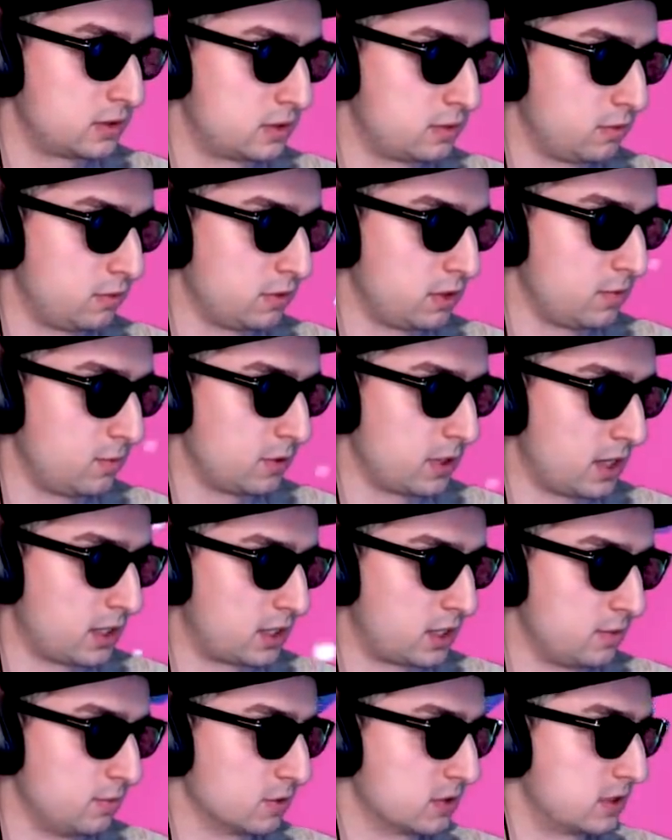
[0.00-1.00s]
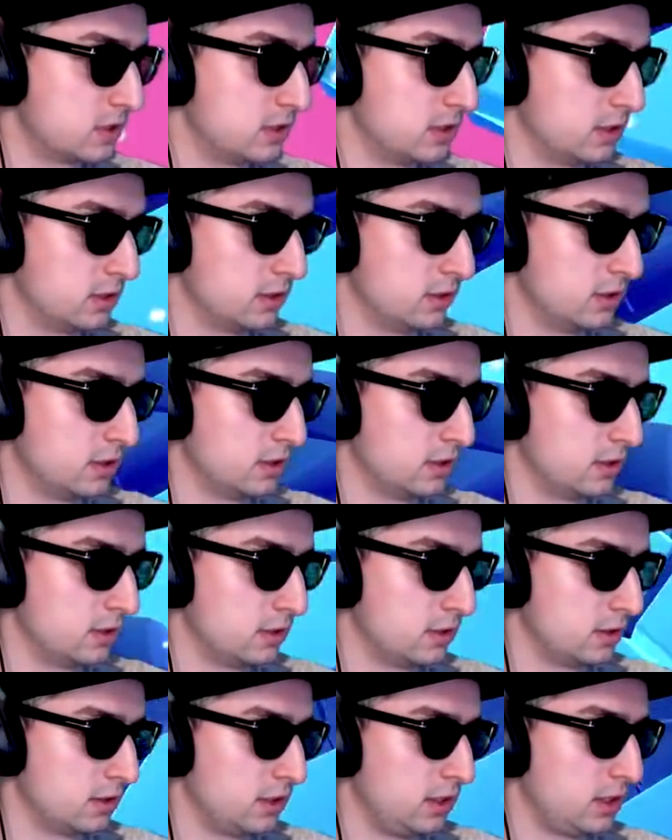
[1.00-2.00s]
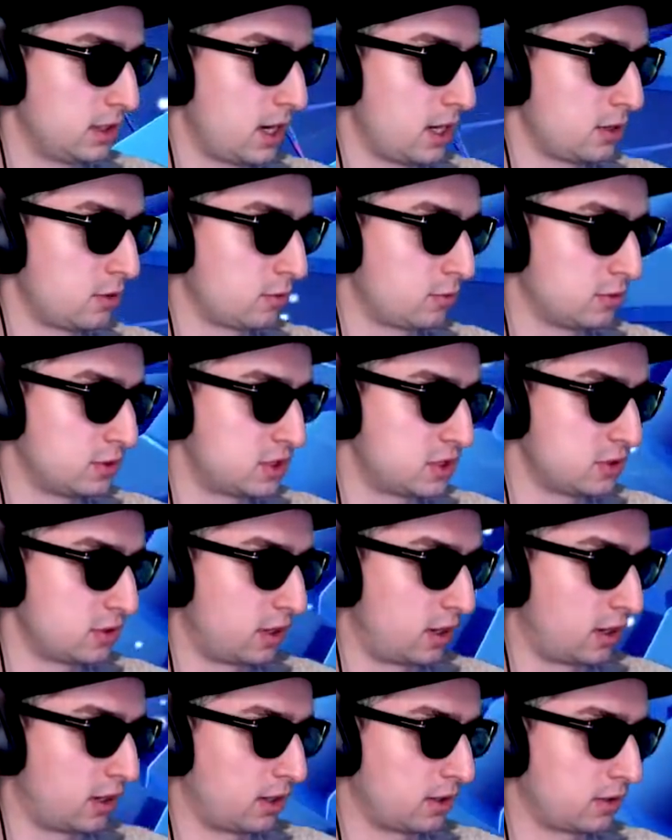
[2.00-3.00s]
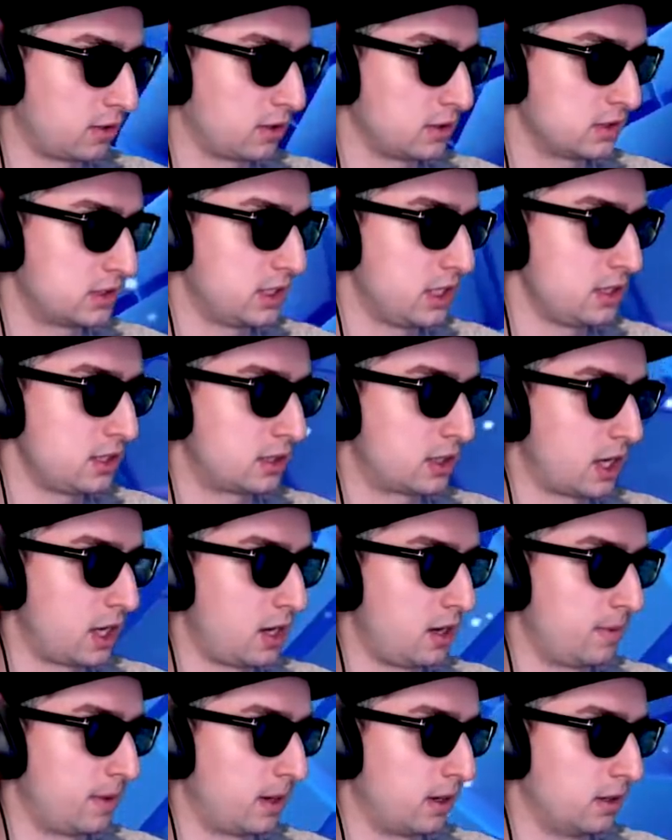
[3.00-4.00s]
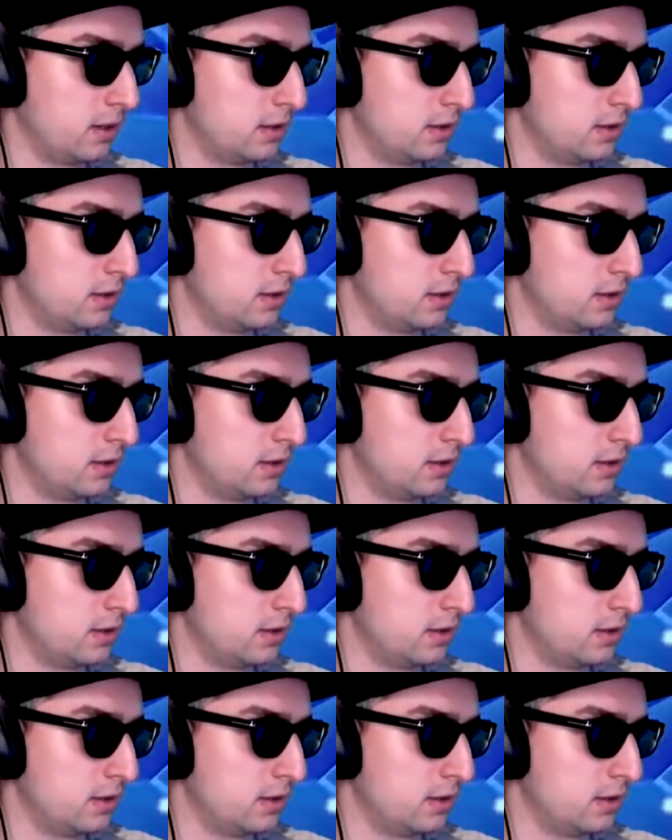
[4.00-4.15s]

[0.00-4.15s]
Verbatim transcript: そうでもない気もする意外とこっちのが全員で耐えれば